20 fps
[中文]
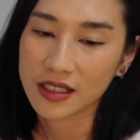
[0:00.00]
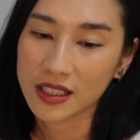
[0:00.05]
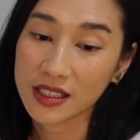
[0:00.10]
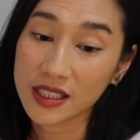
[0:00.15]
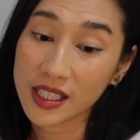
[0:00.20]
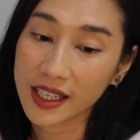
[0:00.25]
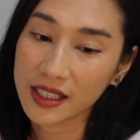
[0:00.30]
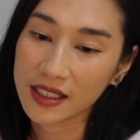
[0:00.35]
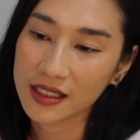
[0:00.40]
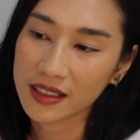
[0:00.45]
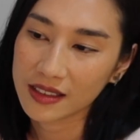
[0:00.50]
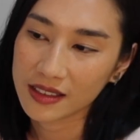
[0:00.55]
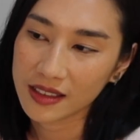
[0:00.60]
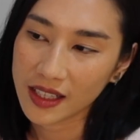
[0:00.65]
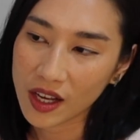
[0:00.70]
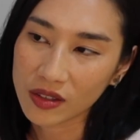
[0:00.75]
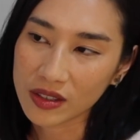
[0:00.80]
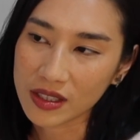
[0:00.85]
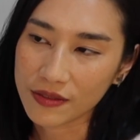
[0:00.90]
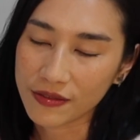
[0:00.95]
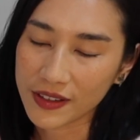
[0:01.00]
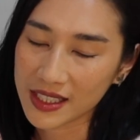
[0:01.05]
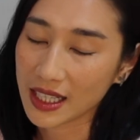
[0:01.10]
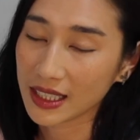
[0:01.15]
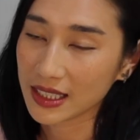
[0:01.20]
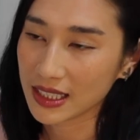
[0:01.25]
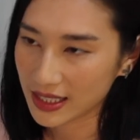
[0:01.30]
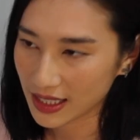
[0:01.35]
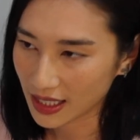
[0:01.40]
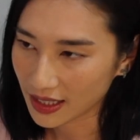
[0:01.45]
那这个料理非常
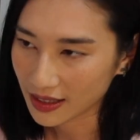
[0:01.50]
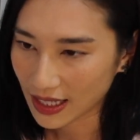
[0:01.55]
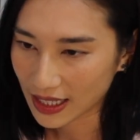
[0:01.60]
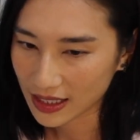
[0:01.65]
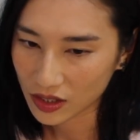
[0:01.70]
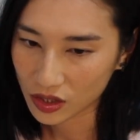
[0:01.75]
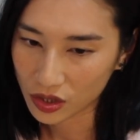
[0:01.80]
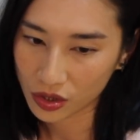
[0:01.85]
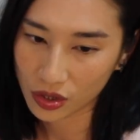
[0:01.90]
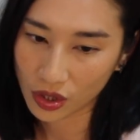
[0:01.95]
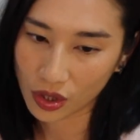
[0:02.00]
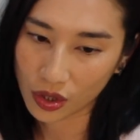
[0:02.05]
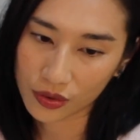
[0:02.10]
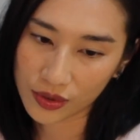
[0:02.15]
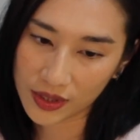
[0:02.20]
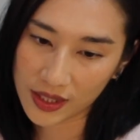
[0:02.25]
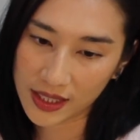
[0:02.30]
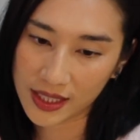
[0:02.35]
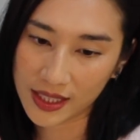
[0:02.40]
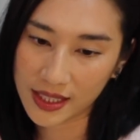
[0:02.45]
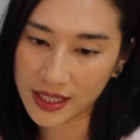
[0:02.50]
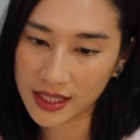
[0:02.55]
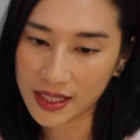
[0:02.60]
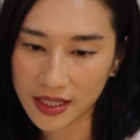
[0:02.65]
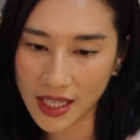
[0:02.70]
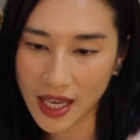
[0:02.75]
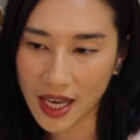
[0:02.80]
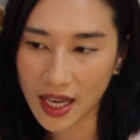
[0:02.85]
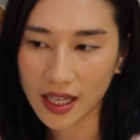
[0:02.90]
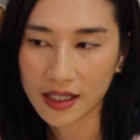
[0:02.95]
的简单，只有七
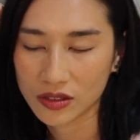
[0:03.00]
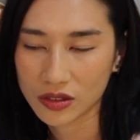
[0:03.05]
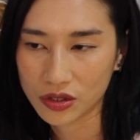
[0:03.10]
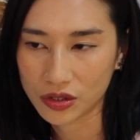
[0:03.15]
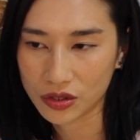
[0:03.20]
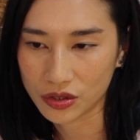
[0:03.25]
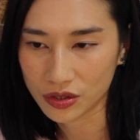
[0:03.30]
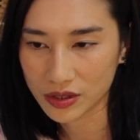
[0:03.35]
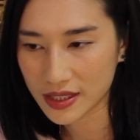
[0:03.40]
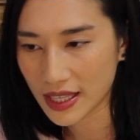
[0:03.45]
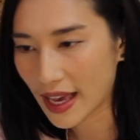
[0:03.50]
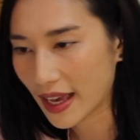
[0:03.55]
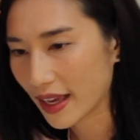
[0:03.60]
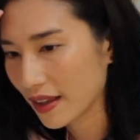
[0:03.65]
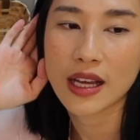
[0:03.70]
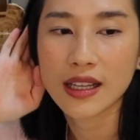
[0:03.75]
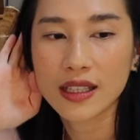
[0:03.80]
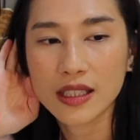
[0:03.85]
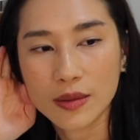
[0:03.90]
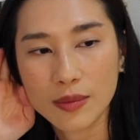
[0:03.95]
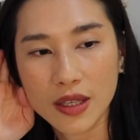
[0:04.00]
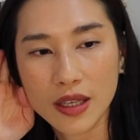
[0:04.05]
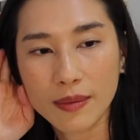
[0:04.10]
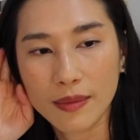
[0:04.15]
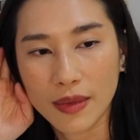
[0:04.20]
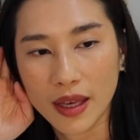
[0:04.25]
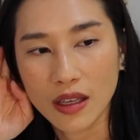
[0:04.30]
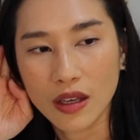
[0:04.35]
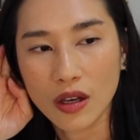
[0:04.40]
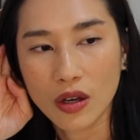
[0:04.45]
样食材，它里面
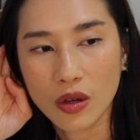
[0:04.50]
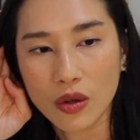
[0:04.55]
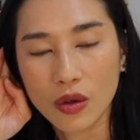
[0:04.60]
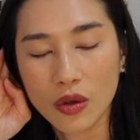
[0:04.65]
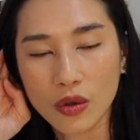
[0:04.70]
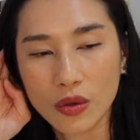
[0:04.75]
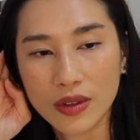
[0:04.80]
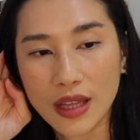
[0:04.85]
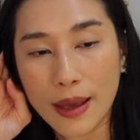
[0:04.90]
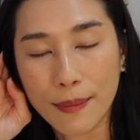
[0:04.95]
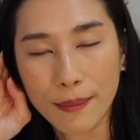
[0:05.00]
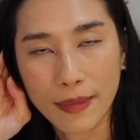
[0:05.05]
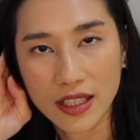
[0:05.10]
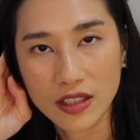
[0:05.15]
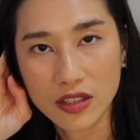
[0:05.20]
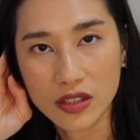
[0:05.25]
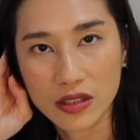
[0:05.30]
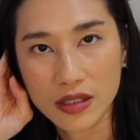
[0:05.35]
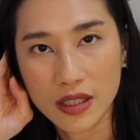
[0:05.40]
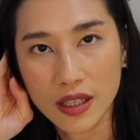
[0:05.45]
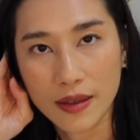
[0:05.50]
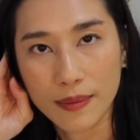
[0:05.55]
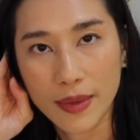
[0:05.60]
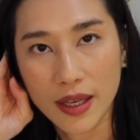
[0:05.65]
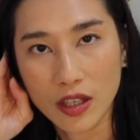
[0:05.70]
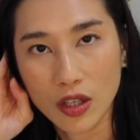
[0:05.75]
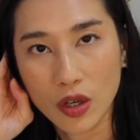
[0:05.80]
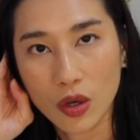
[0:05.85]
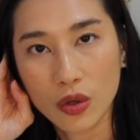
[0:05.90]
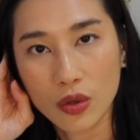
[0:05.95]
没有蛋白质，也
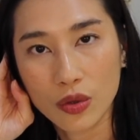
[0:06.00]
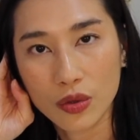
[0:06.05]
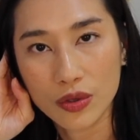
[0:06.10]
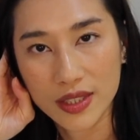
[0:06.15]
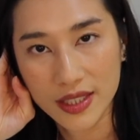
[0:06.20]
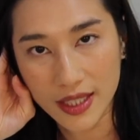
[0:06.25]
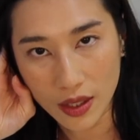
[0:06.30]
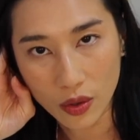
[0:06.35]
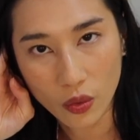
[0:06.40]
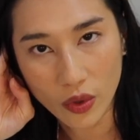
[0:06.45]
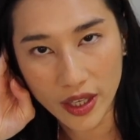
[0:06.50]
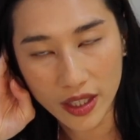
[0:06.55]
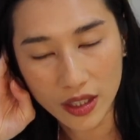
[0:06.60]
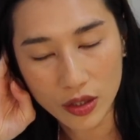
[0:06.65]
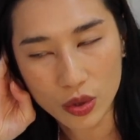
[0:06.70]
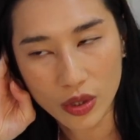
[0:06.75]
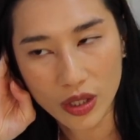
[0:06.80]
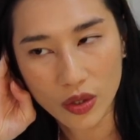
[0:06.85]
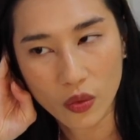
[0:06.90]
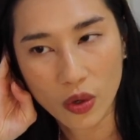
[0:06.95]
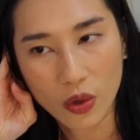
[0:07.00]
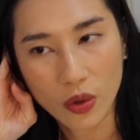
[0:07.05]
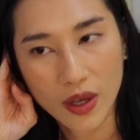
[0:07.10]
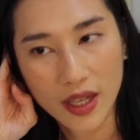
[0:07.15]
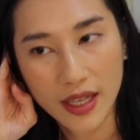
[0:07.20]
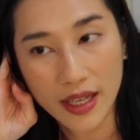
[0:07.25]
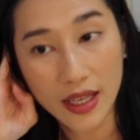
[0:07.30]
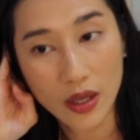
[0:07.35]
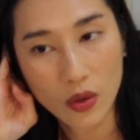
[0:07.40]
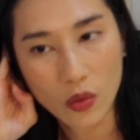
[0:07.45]
没有纤维，所以我
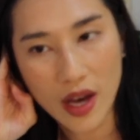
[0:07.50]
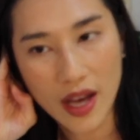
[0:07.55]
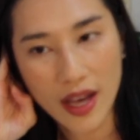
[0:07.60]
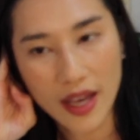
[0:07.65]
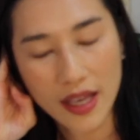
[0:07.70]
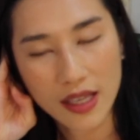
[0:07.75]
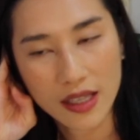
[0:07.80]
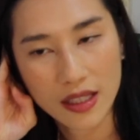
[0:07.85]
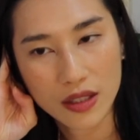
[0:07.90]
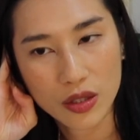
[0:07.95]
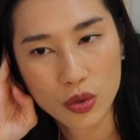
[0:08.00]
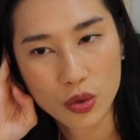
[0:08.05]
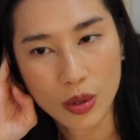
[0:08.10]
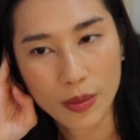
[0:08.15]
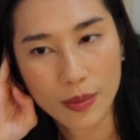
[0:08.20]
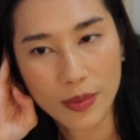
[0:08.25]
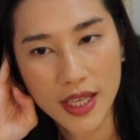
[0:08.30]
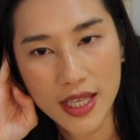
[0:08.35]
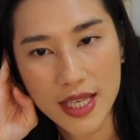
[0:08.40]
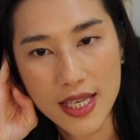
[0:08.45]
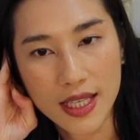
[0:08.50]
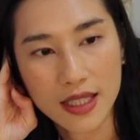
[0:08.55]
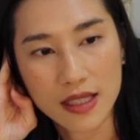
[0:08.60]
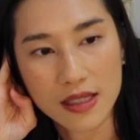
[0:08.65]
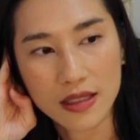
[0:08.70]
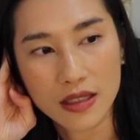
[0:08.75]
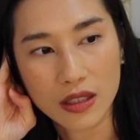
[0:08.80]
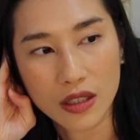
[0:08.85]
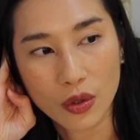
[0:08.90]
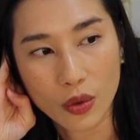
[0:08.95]
会另外准备一
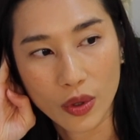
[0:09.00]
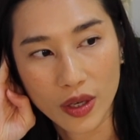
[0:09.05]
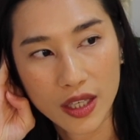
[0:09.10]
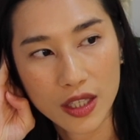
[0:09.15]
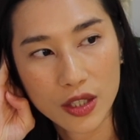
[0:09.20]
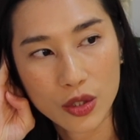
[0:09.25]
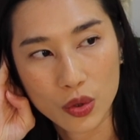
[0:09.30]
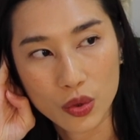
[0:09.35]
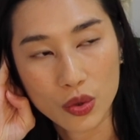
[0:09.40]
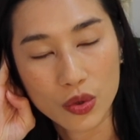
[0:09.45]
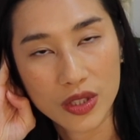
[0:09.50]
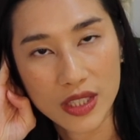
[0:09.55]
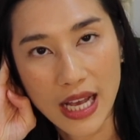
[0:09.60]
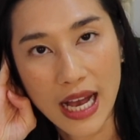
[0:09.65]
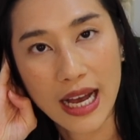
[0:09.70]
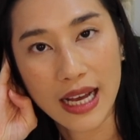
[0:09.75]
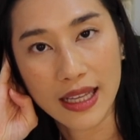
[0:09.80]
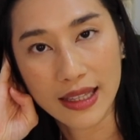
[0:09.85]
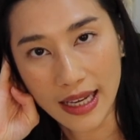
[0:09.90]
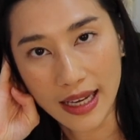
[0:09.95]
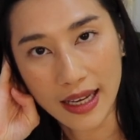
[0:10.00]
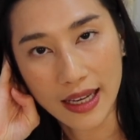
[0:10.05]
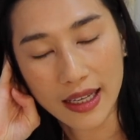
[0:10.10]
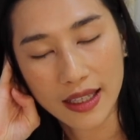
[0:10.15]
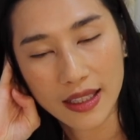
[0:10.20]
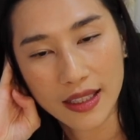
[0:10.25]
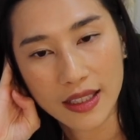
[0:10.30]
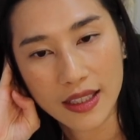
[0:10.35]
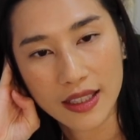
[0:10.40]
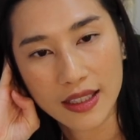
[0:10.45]
个鲑鱼沙拉
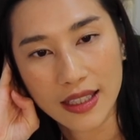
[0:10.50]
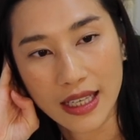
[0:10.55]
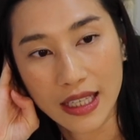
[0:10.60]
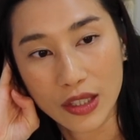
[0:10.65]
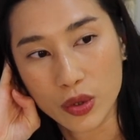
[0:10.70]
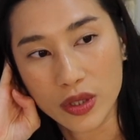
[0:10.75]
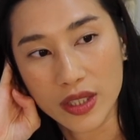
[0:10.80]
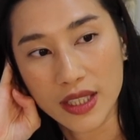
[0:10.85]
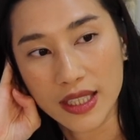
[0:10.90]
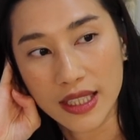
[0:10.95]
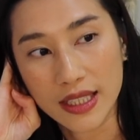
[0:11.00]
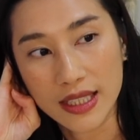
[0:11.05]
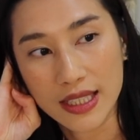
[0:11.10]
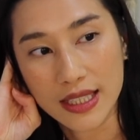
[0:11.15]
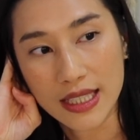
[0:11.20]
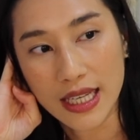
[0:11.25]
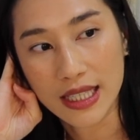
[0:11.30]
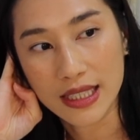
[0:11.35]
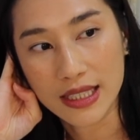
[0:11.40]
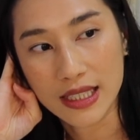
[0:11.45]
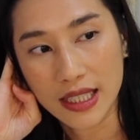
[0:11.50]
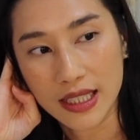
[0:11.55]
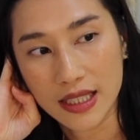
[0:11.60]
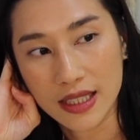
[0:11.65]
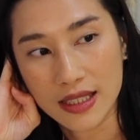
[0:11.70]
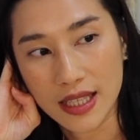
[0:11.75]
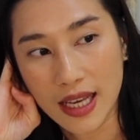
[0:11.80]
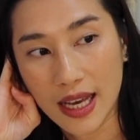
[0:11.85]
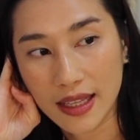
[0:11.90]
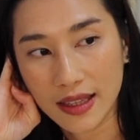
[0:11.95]
来均衡一下这一
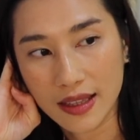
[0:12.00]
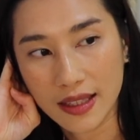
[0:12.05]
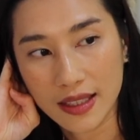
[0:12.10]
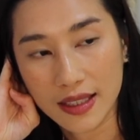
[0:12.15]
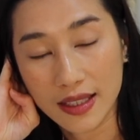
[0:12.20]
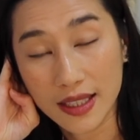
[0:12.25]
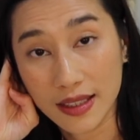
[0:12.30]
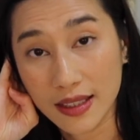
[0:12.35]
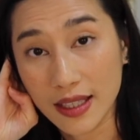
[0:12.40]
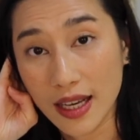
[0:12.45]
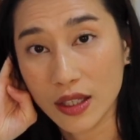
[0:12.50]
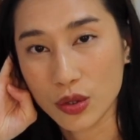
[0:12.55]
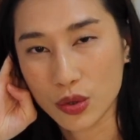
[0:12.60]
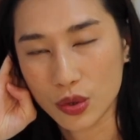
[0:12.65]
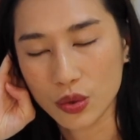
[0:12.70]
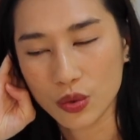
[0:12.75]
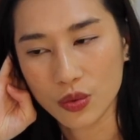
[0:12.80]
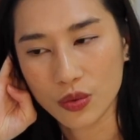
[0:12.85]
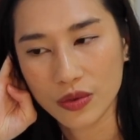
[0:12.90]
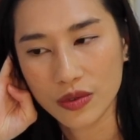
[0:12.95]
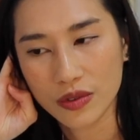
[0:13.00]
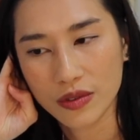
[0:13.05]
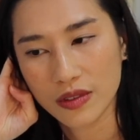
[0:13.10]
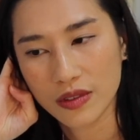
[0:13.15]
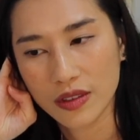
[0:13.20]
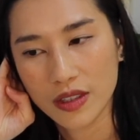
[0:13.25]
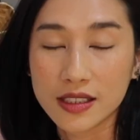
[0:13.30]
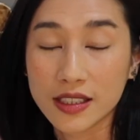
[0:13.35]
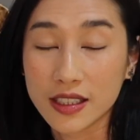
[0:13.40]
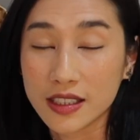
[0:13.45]
餐的营养素。
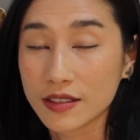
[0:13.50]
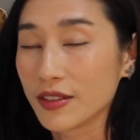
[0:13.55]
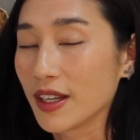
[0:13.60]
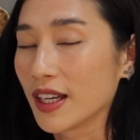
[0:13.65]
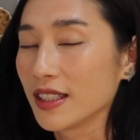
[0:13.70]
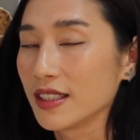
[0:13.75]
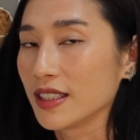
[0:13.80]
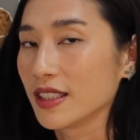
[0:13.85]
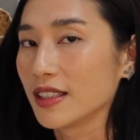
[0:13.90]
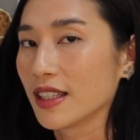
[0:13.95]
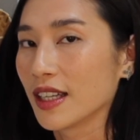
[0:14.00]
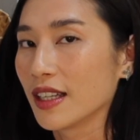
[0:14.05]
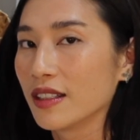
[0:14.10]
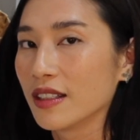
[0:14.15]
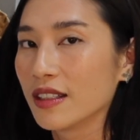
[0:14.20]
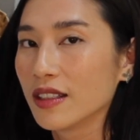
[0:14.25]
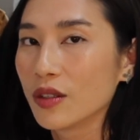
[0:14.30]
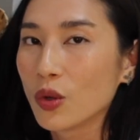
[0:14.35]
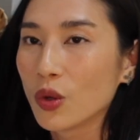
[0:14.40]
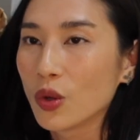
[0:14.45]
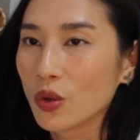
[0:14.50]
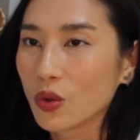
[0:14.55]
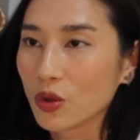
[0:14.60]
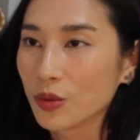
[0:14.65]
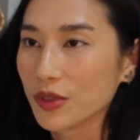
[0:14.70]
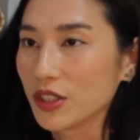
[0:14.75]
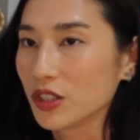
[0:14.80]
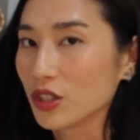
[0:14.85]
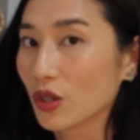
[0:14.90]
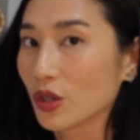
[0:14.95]
这也是非常简单，我
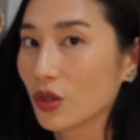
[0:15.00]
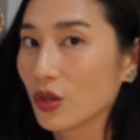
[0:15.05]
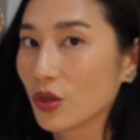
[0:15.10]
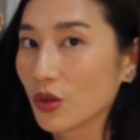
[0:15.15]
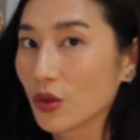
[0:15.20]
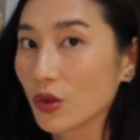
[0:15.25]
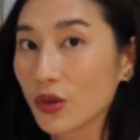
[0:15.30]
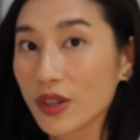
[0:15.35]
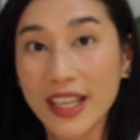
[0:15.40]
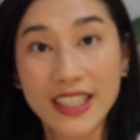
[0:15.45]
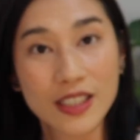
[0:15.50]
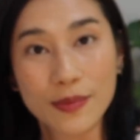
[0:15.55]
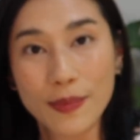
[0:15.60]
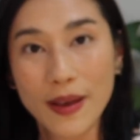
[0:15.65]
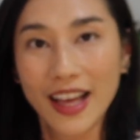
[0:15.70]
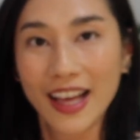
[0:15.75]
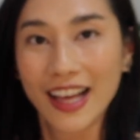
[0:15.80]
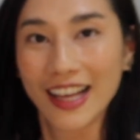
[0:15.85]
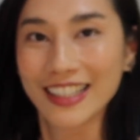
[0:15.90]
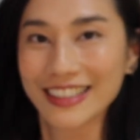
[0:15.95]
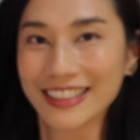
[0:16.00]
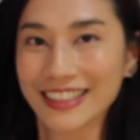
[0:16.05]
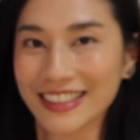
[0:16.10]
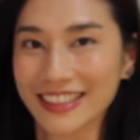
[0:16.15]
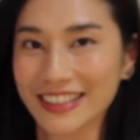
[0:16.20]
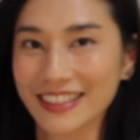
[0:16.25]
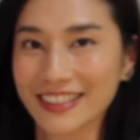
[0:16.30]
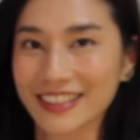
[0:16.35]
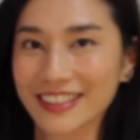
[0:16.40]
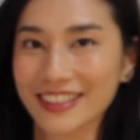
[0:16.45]
们就开始
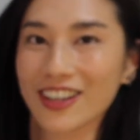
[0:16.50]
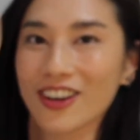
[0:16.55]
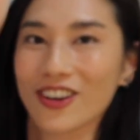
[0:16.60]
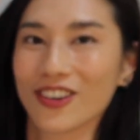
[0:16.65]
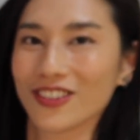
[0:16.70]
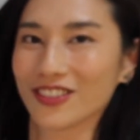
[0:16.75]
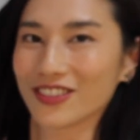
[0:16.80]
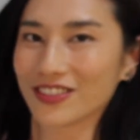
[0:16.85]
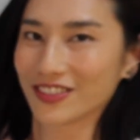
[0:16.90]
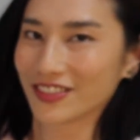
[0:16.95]
吧，Go。